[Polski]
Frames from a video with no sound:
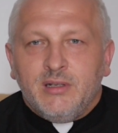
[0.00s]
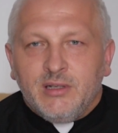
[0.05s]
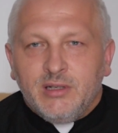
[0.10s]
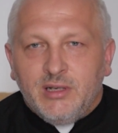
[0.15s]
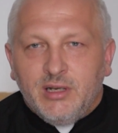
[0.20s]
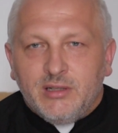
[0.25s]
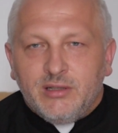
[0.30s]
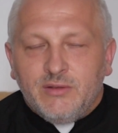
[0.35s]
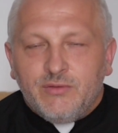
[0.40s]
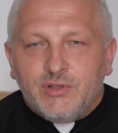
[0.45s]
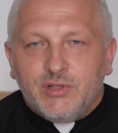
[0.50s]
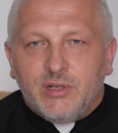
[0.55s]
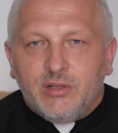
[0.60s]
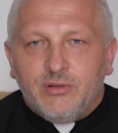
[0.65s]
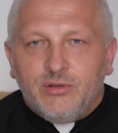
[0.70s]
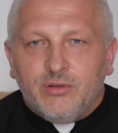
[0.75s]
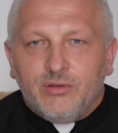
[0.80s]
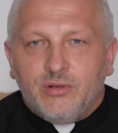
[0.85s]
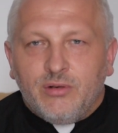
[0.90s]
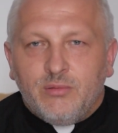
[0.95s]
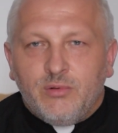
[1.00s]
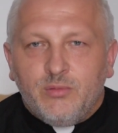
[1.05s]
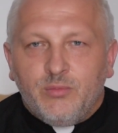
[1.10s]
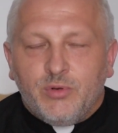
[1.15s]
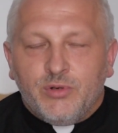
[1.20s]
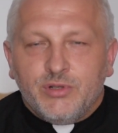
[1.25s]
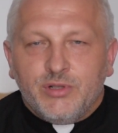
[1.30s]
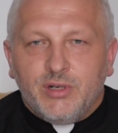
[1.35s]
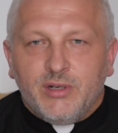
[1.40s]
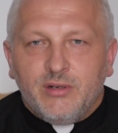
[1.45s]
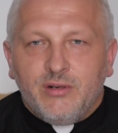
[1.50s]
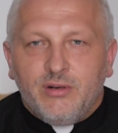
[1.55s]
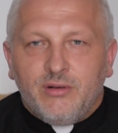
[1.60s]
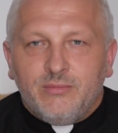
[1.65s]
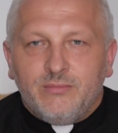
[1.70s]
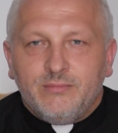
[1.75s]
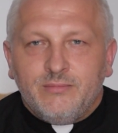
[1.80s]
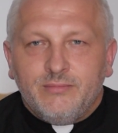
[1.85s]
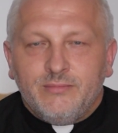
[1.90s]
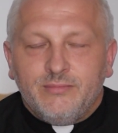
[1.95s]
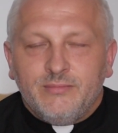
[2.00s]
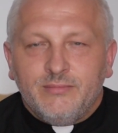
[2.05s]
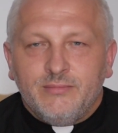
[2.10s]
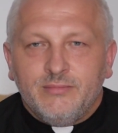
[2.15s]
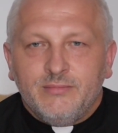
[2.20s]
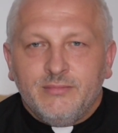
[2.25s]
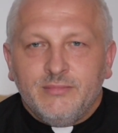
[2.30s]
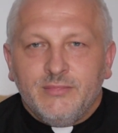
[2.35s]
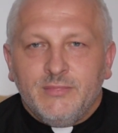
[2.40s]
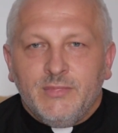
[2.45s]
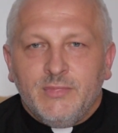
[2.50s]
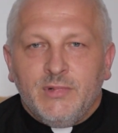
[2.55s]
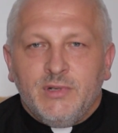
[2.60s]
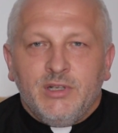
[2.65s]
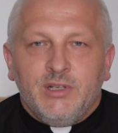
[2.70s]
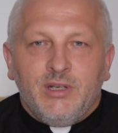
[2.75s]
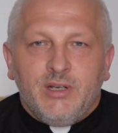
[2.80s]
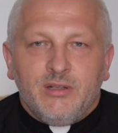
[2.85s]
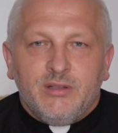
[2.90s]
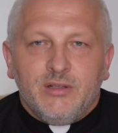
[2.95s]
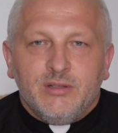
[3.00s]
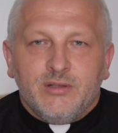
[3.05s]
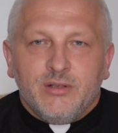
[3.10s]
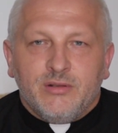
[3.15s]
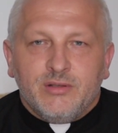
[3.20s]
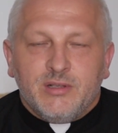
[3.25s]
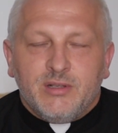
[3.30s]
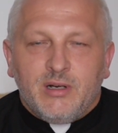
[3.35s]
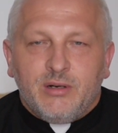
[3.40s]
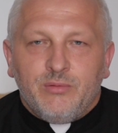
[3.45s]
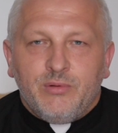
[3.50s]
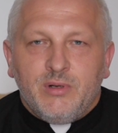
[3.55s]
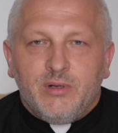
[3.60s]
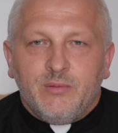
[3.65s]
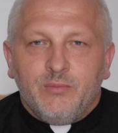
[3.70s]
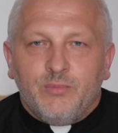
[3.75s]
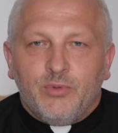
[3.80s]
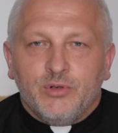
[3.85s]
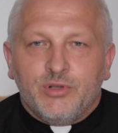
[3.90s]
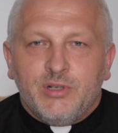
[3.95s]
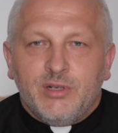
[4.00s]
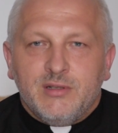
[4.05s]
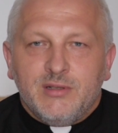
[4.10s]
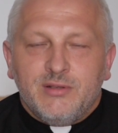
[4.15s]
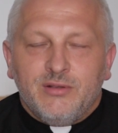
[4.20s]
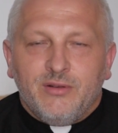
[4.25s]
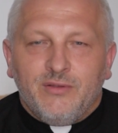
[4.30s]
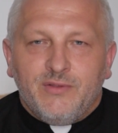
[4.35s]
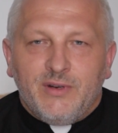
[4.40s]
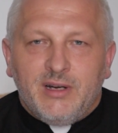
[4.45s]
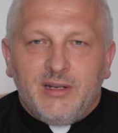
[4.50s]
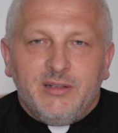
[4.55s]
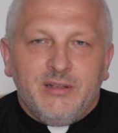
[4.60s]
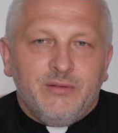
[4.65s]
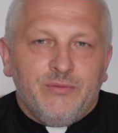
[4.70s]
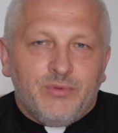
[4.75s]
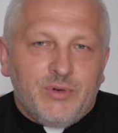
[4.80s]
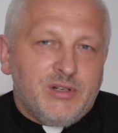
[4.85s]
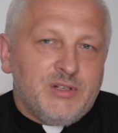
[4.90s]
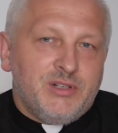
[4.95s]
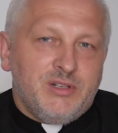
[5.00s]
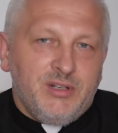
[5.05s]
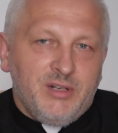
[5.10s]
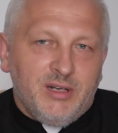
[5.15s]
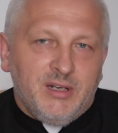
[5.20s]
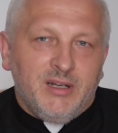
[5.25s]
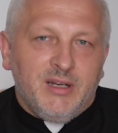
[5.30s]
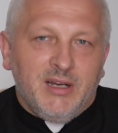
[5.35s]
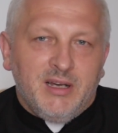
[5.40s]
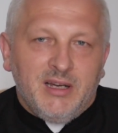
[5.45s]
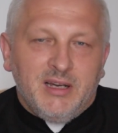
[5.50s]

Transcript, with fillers: kiedy wszedł do domu Bożego? kiedy został poczęstowany właśnie